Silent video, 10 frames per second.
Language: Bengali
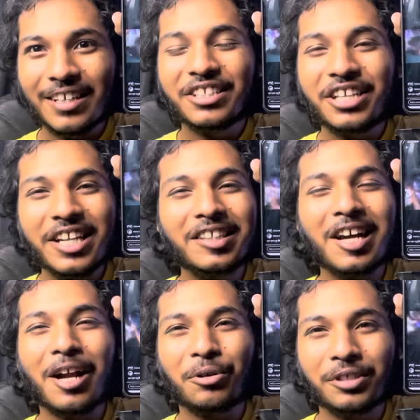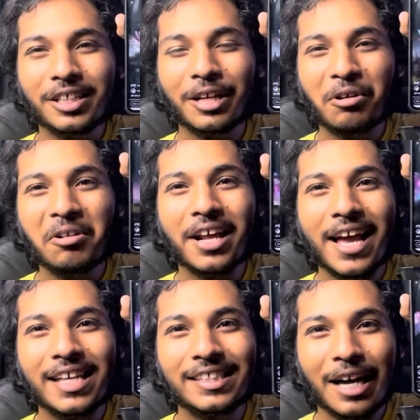চিৎকার করছে দেখো
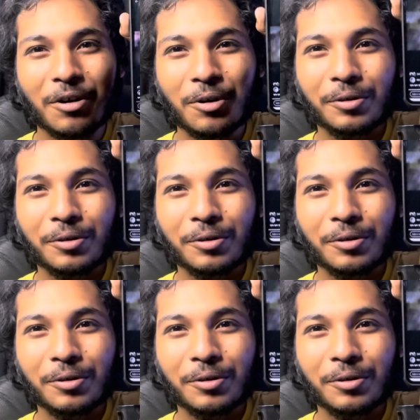ক্রেজ দেখো